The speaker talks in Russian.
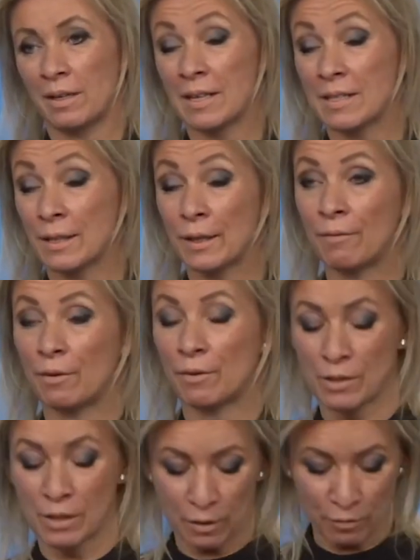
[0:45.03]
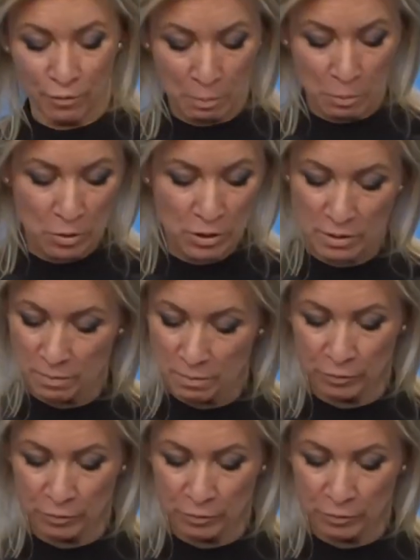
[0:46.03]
я останавливалась на этом вопросе.